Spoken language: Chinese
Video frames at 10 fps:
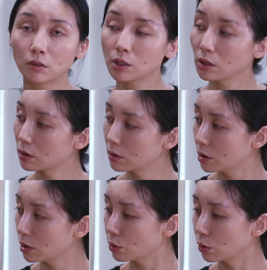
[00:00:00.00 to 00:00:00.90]
这个
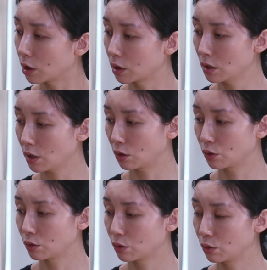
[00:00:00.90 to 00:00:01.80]
其实我很早
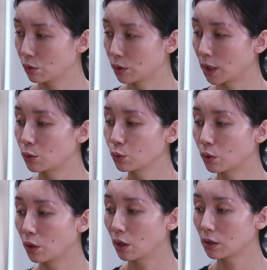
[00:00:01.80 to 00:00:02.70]
就就在
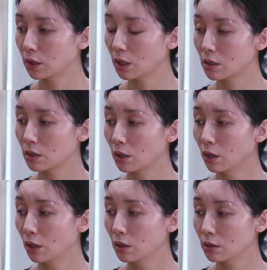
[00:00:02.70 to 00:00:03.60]
做，但是
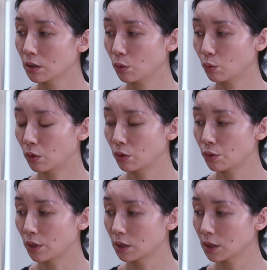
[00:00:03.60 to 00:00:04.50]
像我
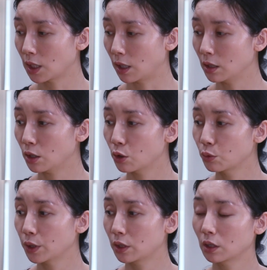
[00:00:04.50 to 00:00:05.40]
选择材料，
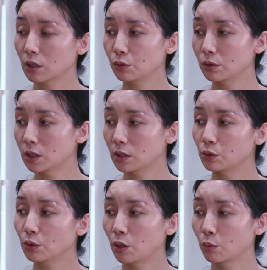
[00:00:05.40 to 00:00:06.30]
我也是根据阶
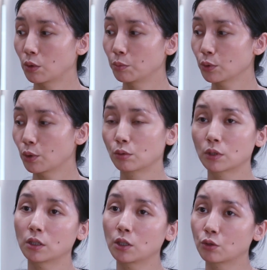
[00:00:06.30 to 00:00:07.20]
段我不同
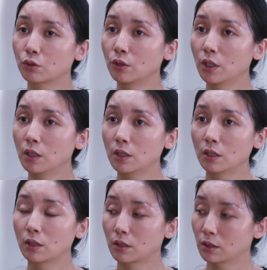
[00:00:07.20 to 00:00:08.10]
的那种。
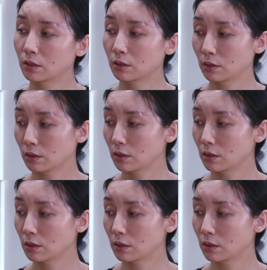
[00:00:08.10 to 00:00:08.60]
嗯，